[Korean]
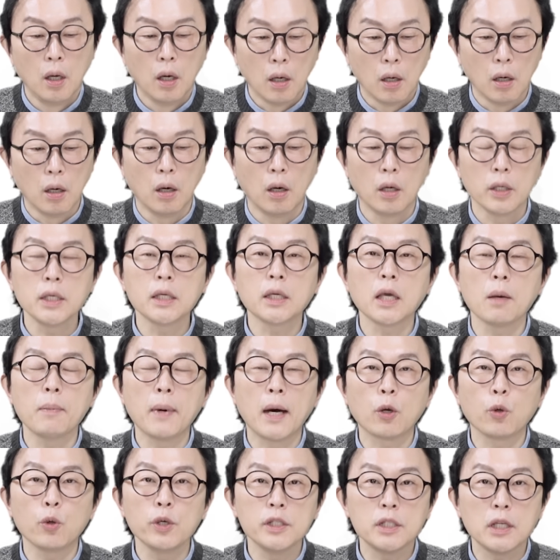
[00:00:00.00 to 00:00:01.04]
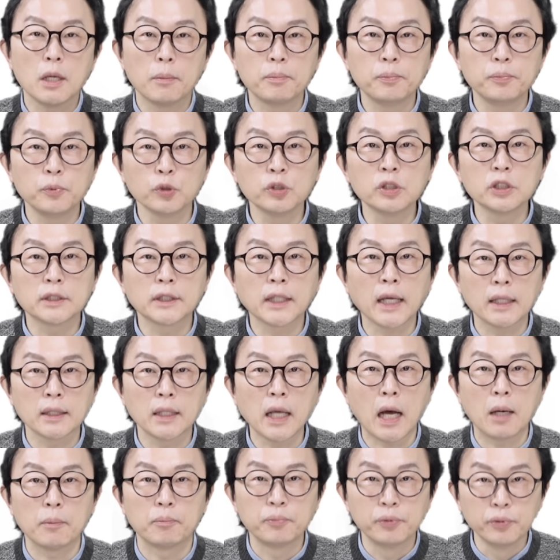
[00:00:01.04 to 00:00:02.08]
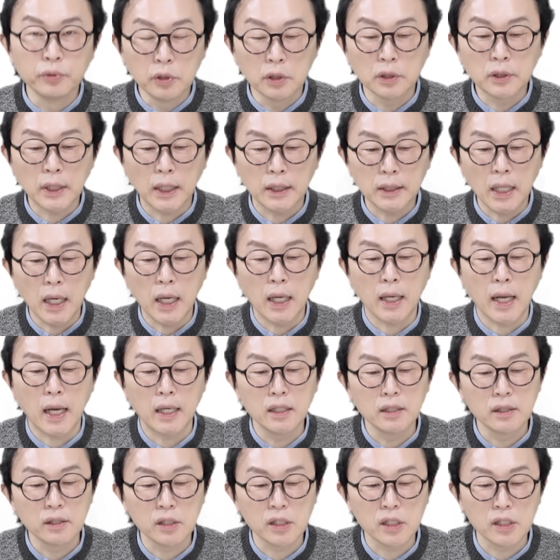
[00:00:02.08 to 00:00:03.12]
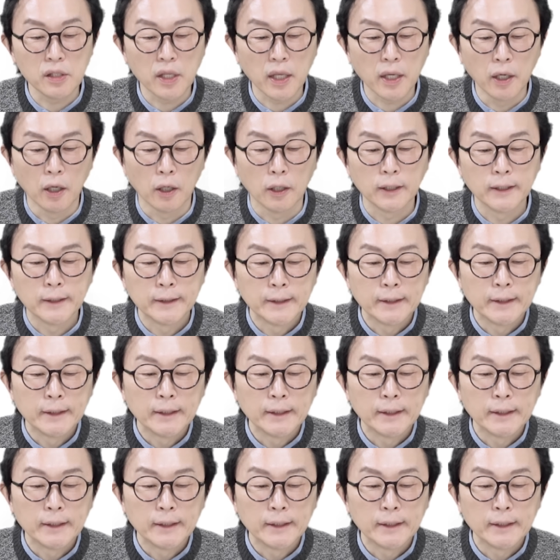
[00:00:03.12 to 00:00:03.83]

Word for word: 어, 이게 바로 이제 뿌듯하다, 부듯하다라는 뜻인데요.